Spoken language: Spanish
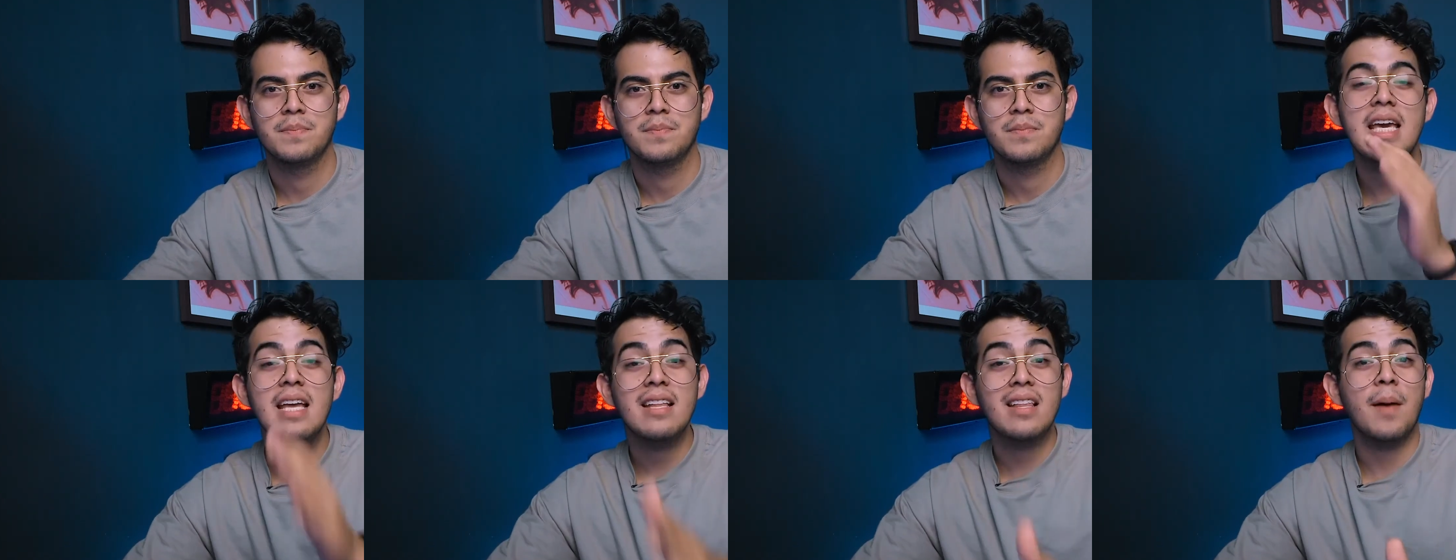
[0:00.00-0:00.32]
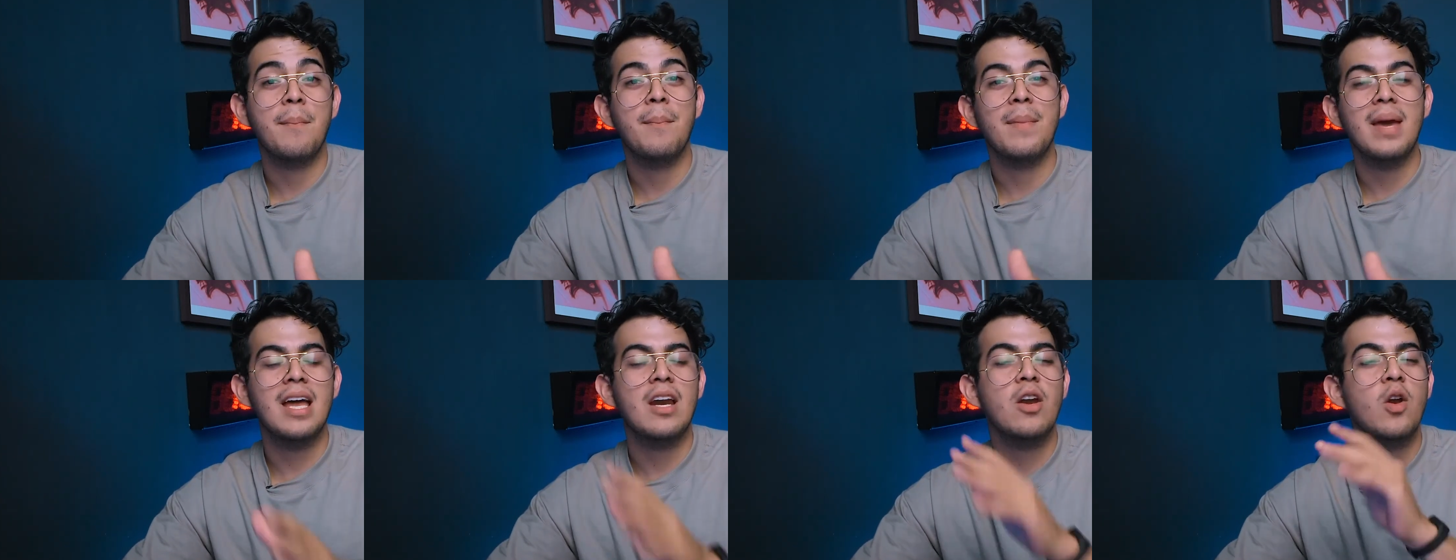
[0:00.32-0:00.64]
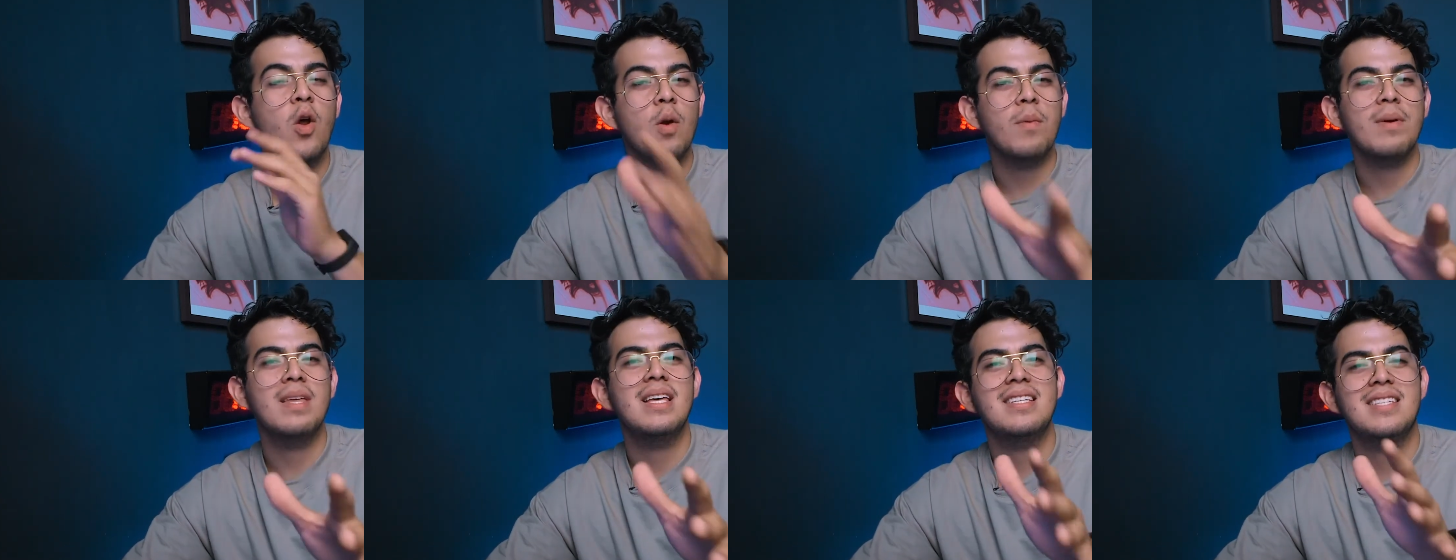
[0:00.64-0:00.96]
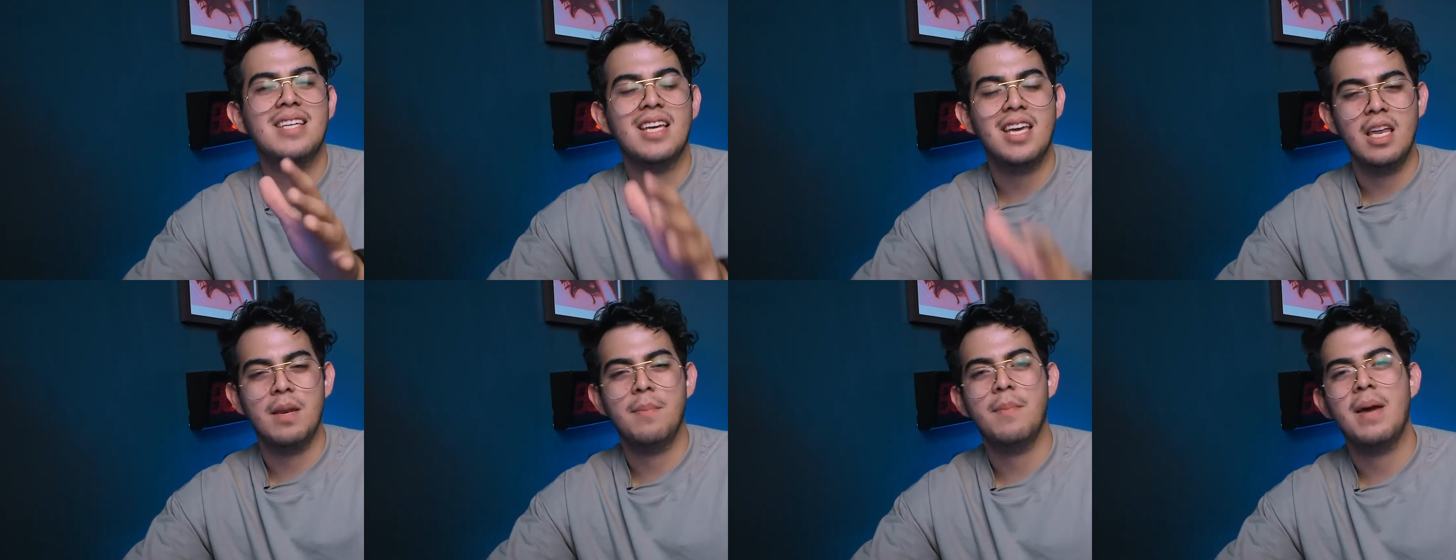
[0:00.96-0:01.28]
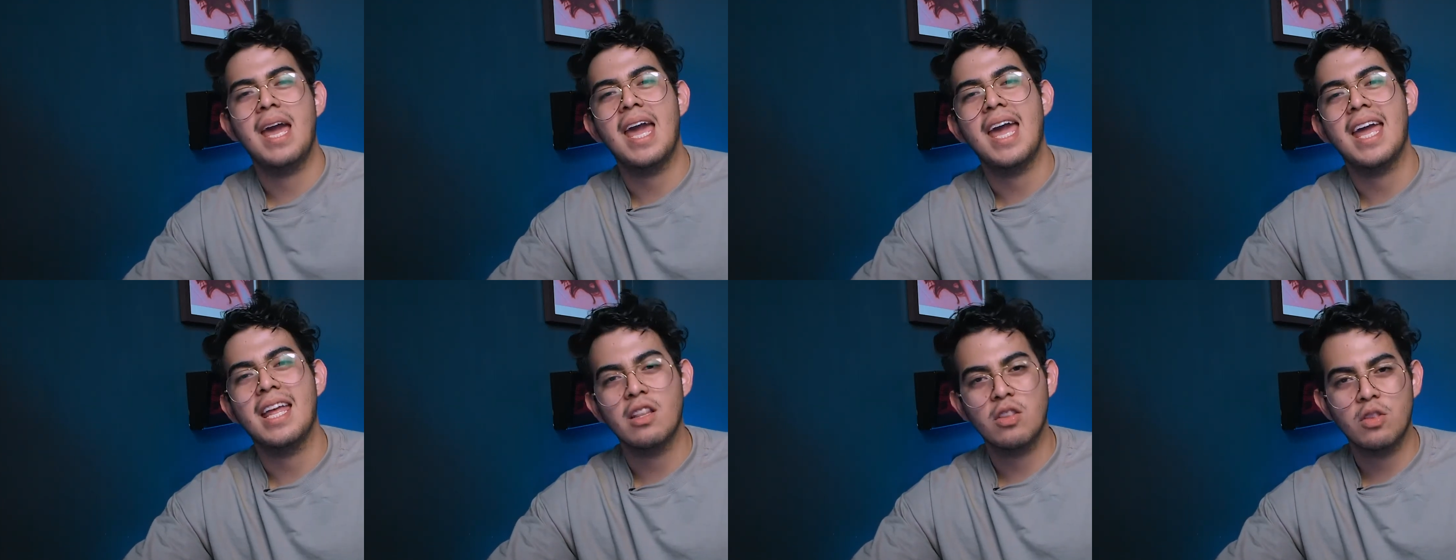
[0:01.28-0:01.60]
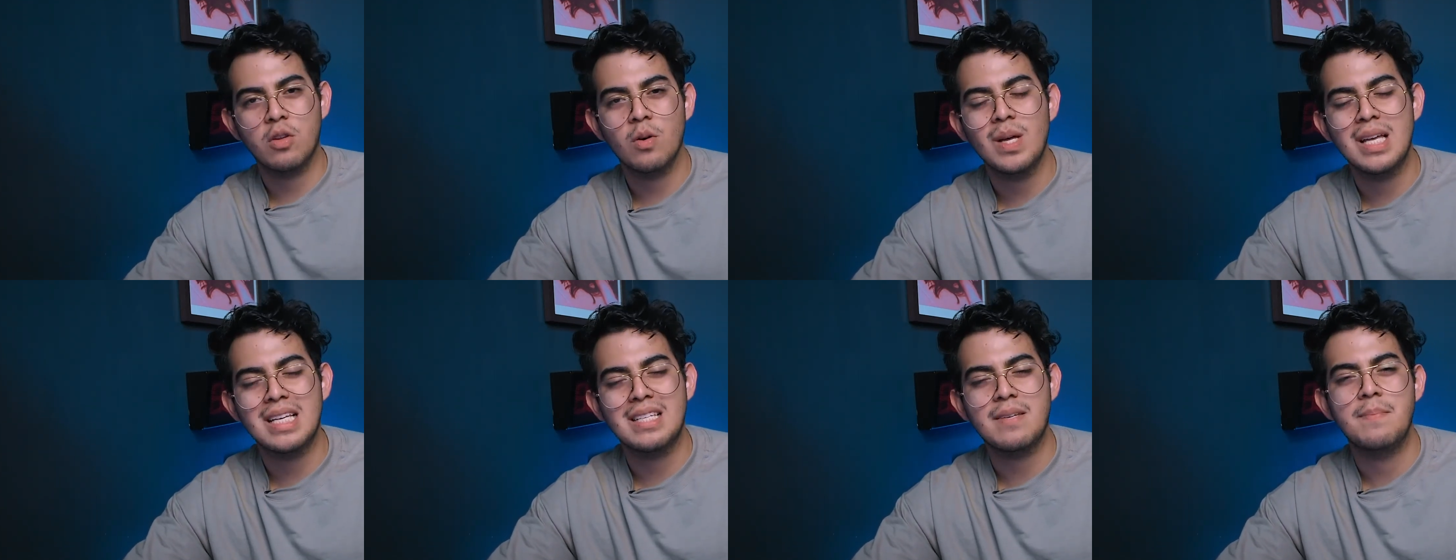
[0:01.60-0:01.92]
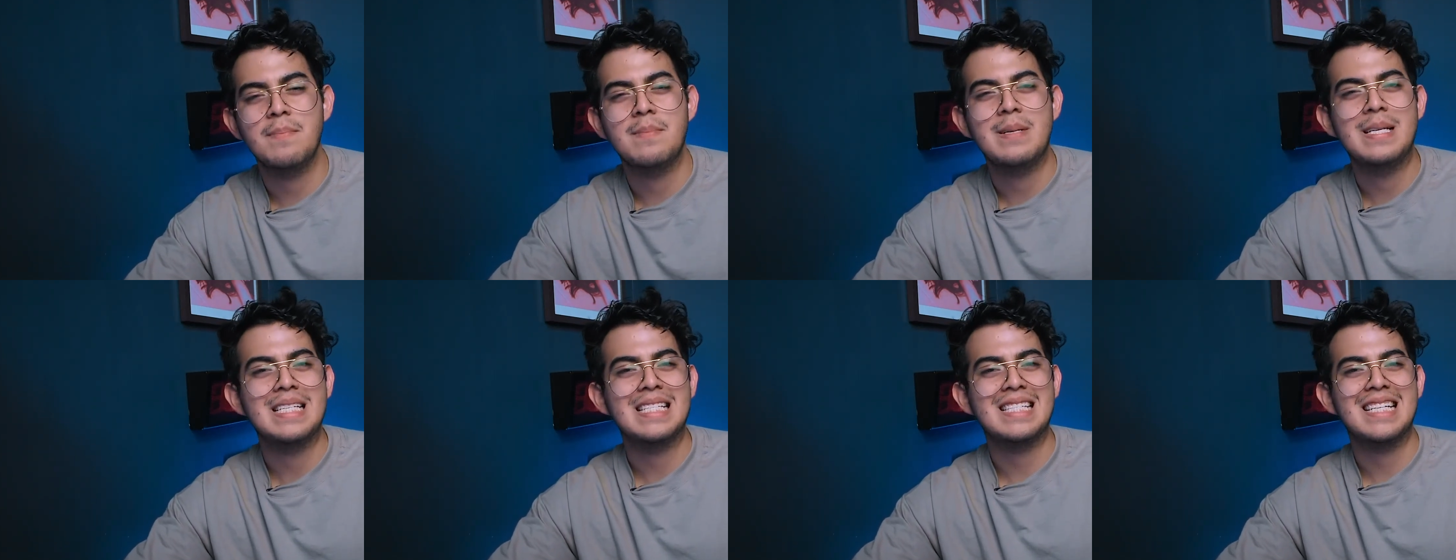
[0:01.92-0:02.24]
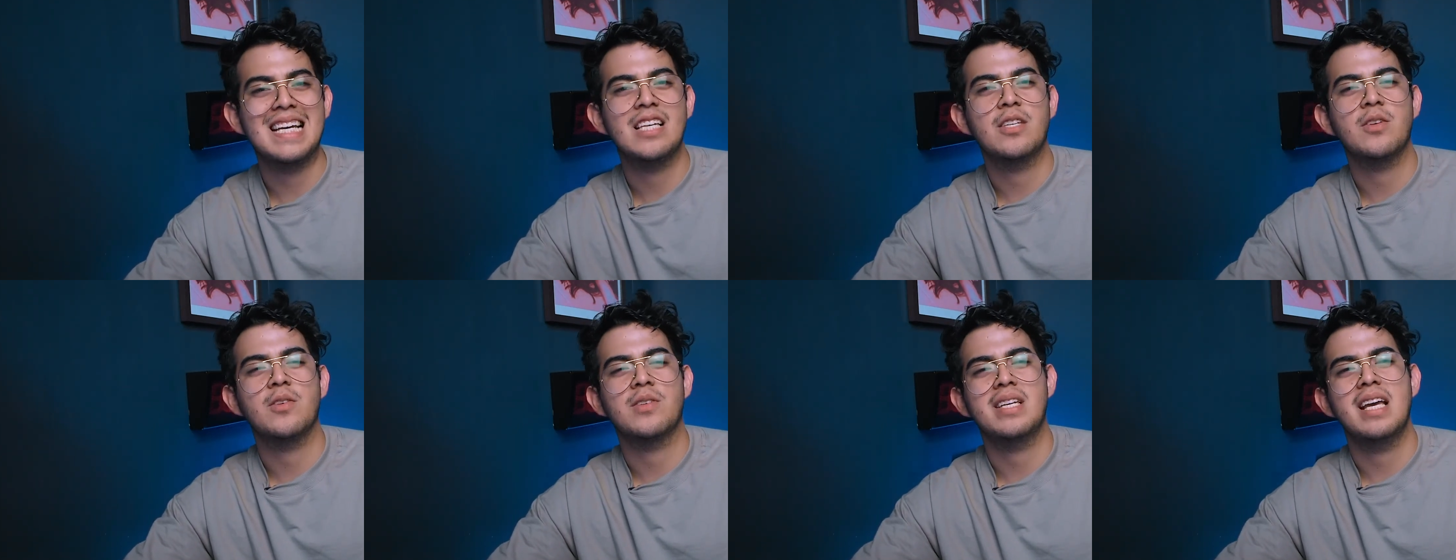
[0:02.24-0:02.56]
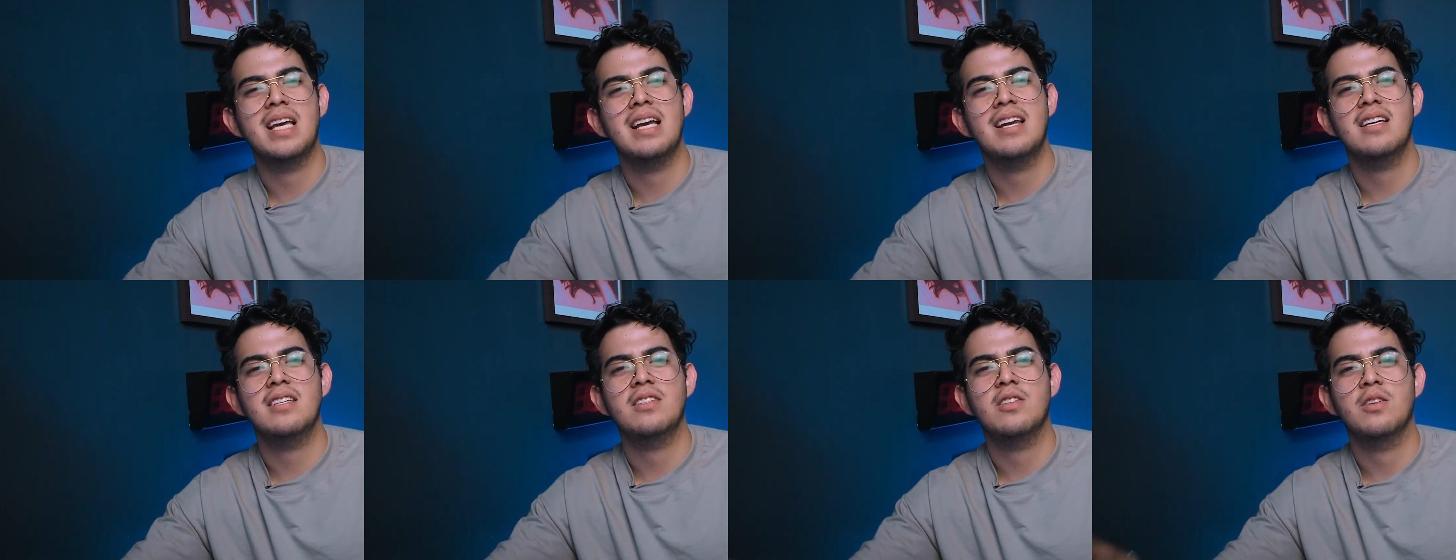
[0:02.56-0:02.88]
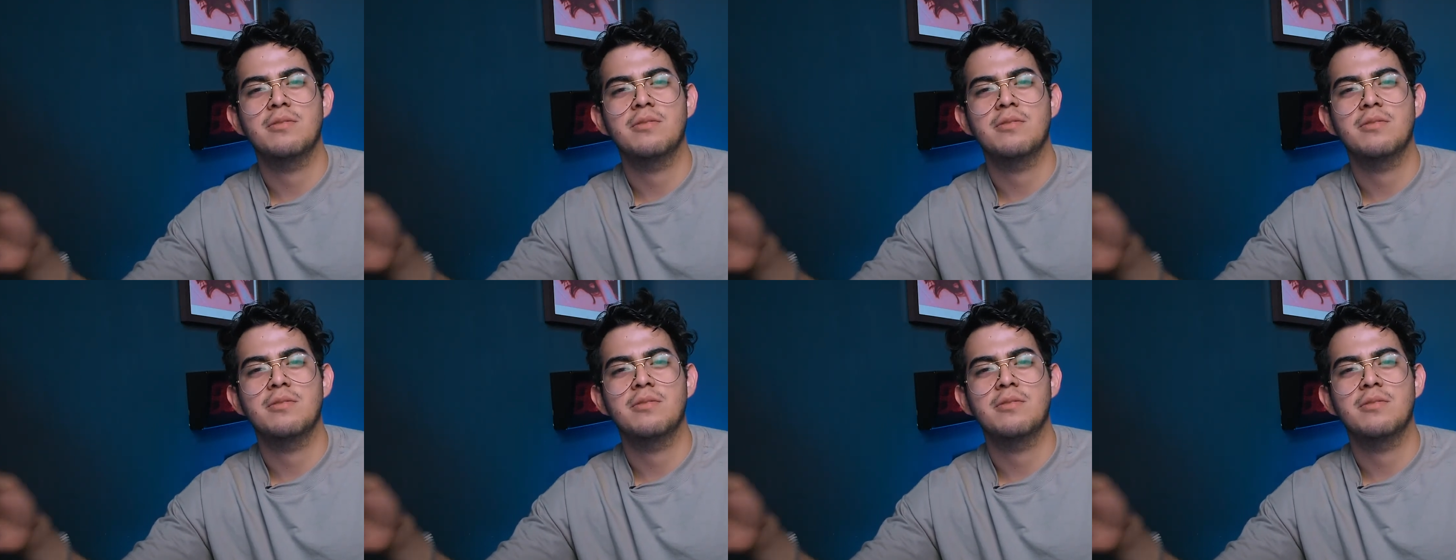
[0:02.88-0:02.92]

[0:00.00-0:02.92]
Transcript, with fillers: Y también no olvides seguirme en todas mis redes sociales,